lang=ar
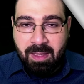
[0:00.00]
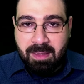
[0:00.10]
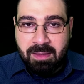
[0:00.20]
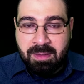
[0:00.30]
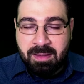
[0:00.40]

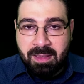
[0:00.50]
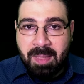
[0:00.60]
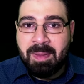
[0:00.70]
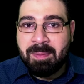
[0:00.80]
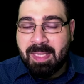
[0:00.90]
أه
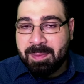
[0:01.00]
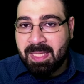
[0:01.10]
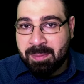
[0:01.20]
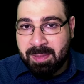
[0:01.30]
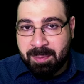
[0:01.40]
قبل ما
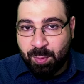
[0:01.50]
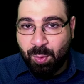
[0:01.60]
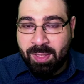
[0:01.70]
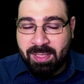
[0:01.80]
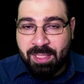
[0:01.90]
أبدأ
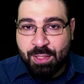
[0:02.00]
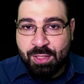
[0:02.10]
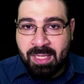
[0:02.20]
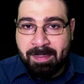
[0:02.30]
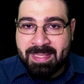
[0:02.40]
بموضوع
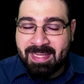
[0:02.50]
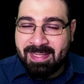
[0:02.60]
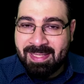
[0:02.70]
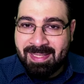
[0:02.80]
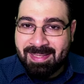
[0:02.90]
الدجال بس
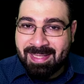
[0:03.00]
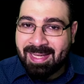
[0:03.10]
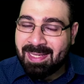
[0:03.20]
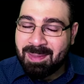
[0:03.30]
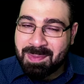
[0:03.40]
عندي
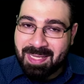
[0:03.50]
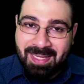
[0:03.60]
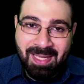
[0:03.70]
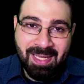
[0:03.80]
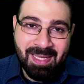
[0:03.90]
تعقيب
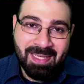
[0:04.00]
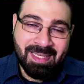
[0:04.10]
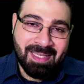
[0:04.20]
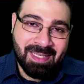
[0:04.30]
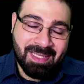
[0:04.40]
سريع على
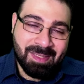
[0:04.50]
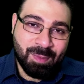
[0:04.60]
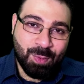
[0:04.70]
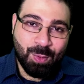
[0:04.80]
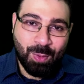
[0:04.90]

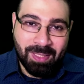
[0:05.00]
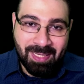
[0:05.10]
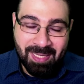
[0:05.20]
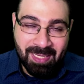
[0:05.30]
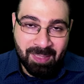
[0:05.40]
موضوع
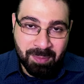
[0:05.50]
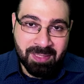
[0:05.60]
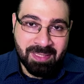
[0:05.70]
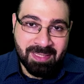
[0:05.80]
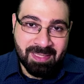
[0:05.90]
الحلقة
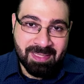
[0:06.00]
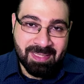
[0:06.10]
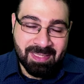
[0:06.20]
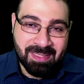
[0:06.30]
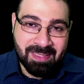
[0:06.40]
الماضية
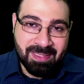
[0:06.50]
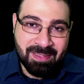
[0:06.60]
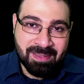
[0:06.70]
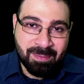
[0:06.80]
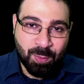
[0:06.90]

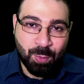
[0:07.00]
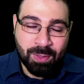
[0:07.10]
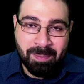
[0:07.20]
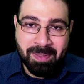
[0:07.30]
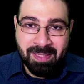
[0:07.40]
موضوع
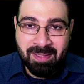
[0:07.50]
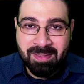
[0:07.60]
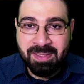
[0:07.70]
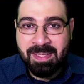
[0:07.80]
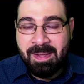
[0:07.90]
دبة
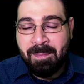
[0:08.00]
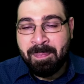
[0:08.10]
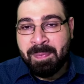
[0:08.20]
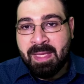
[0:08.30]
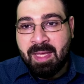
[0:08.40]
الأرض
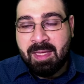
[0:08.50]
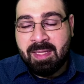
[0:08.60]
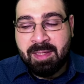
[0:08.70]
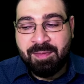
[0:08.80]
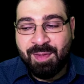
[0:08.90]

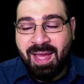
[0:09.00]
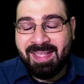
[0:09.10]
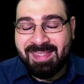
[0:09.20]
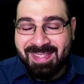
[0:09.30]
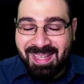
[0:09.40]
أه في
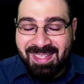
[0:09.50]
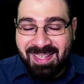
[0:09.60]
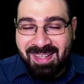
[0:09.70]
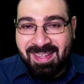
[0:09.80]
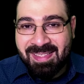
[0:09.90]
أحد
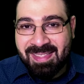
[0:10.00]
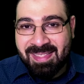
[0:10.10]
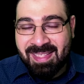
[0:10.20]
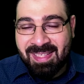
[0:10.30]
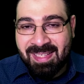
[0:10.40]
التعليقات
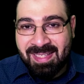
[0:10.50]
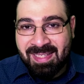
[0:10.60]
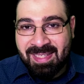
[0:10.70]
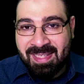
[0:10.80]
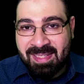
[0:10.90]

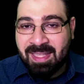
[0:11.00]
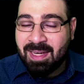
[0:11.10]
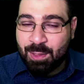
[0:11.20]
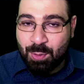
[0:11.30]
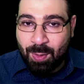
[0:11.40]
أه
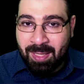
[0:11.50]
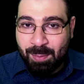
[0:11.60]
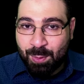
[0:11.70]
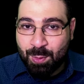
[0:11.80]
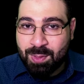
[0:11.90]
طرح سؤال
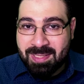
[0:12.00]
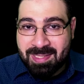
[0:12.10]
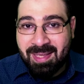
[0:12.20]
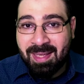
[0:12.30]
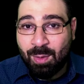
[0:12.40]
بخصوص
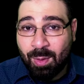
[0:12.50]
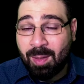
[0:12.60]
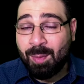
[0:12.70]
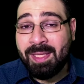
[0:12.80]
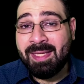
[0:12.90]
الصيغة
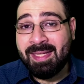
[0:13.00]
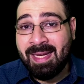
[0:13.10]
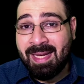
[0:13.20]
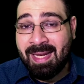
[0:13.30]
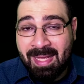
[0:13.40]
اللغوية
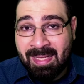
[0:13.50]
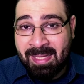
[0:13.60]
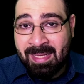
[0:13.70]
للآية